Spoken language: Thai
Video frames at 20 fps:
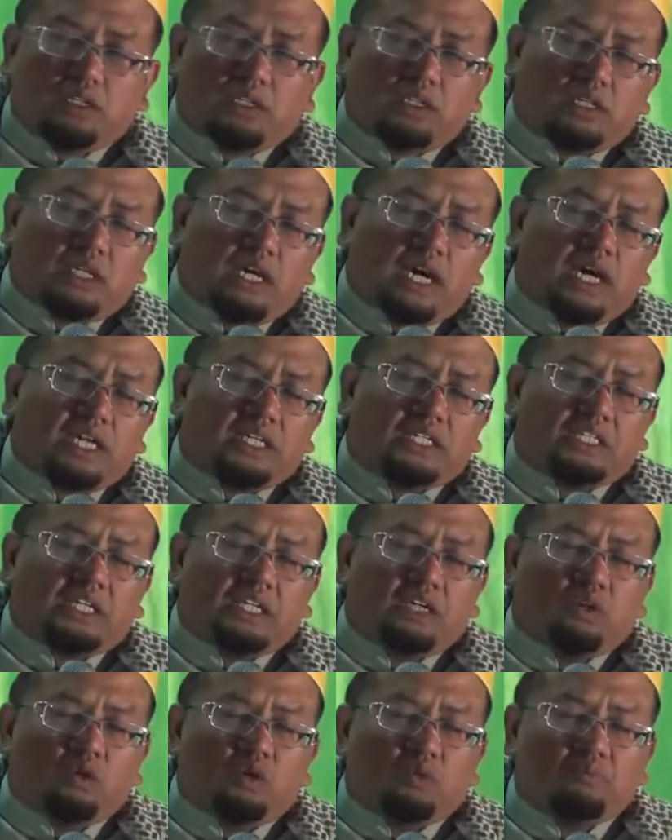การ
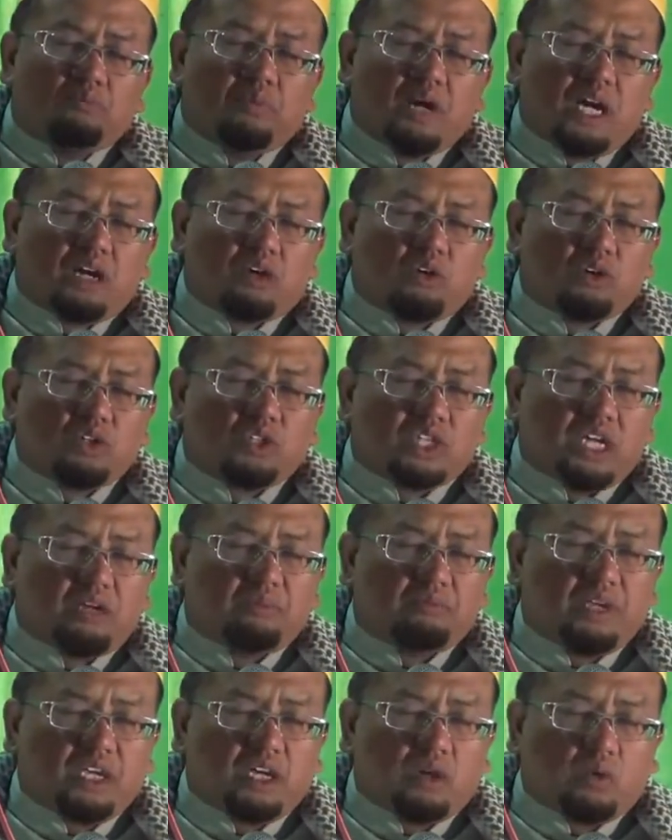ที่อุมมะของฉัน
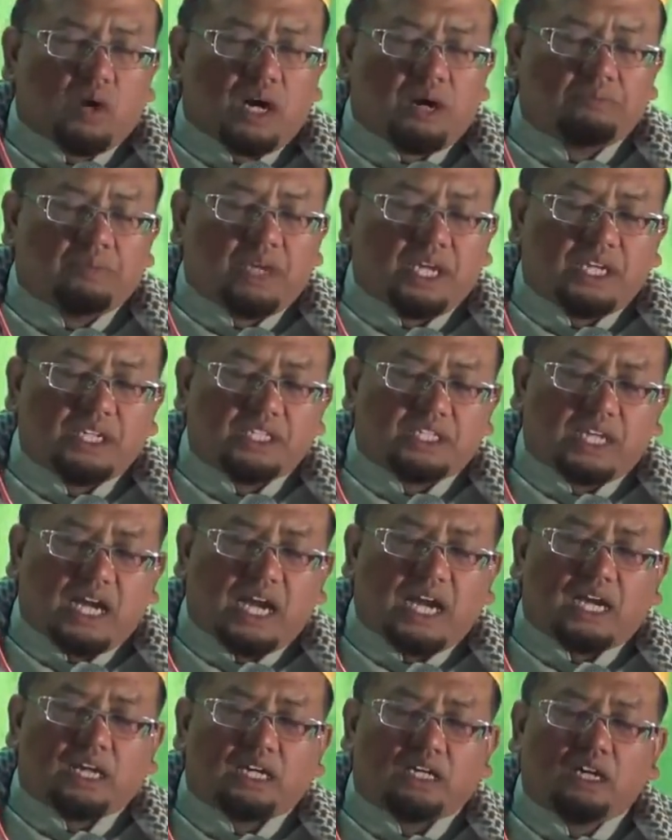มีความเห็น
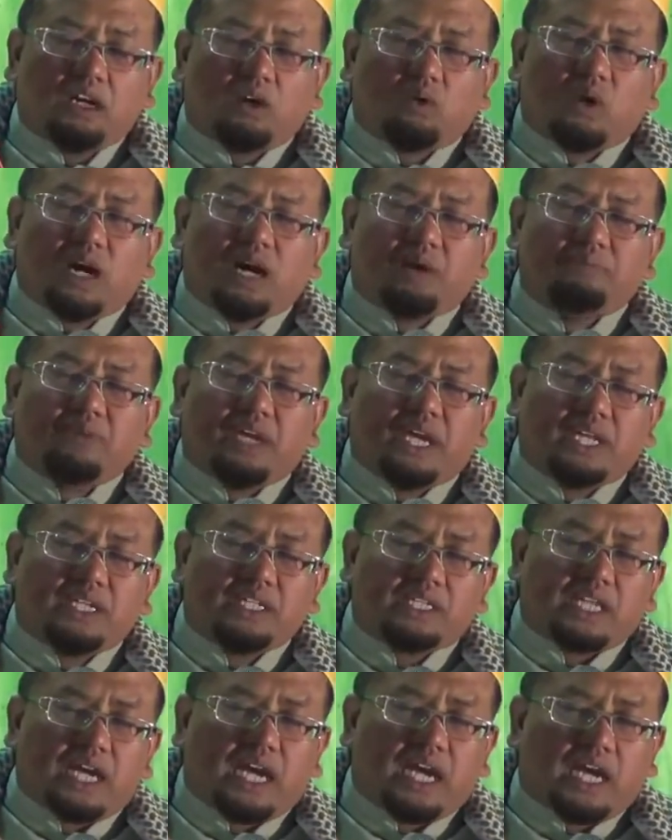ต่างหรือความเห็น
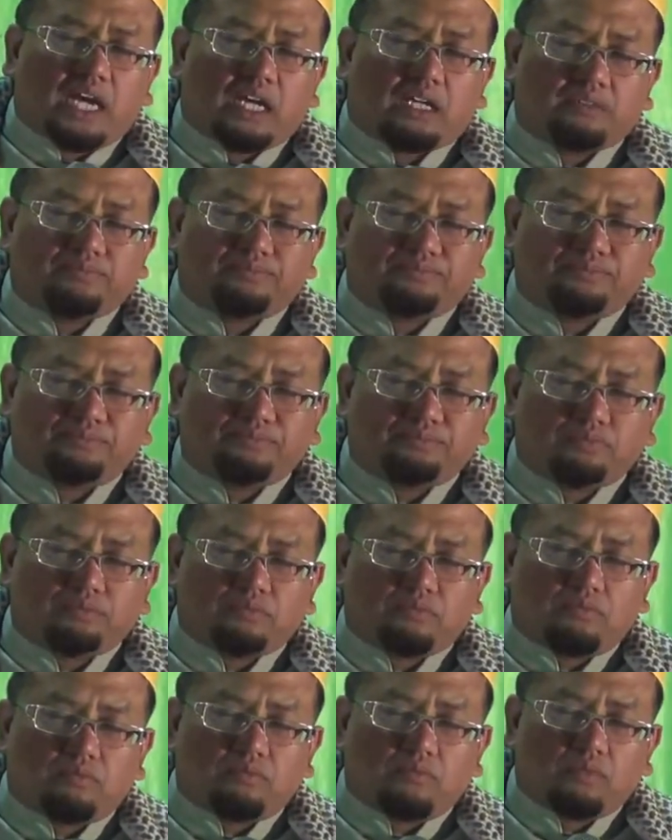ต่าง
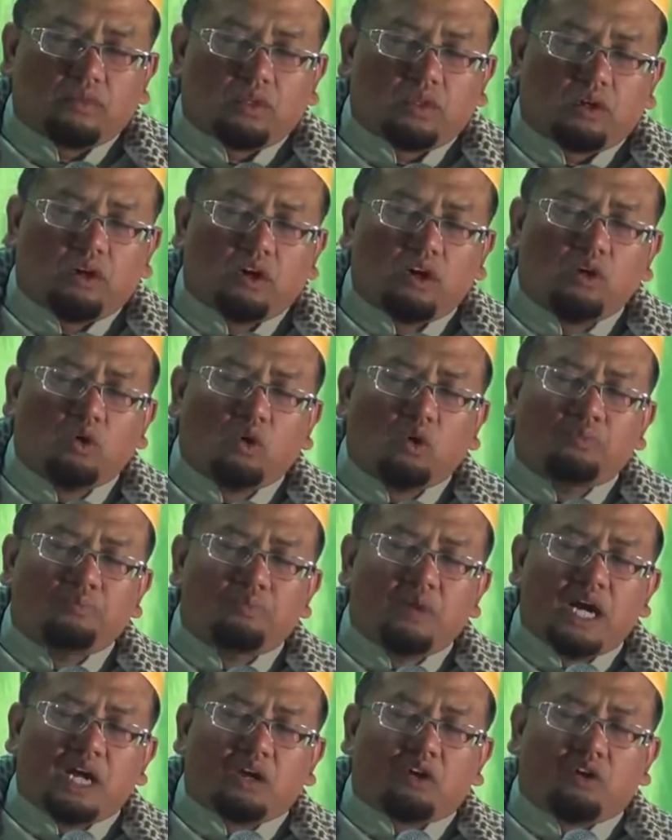ของอุม
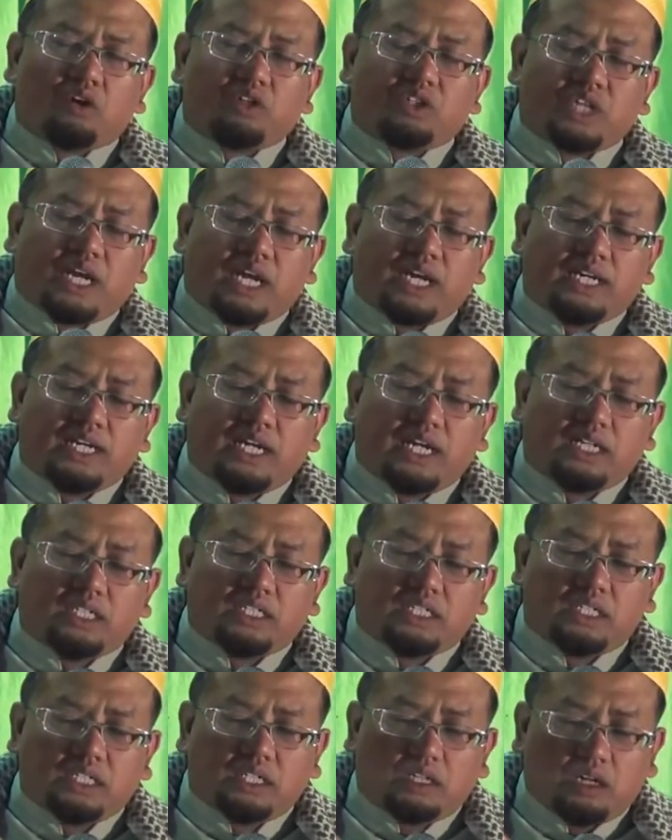มะของฉันนั้น
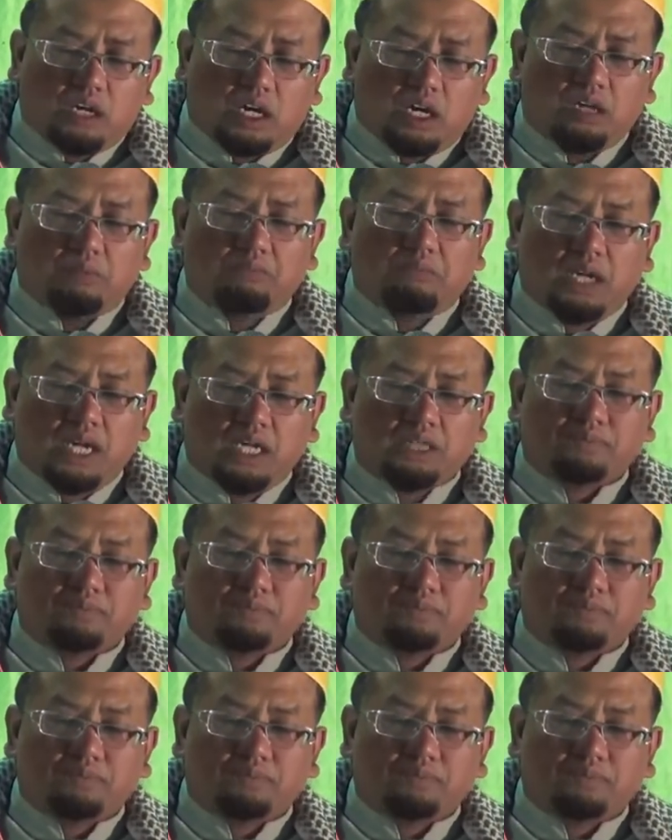คือรหมะ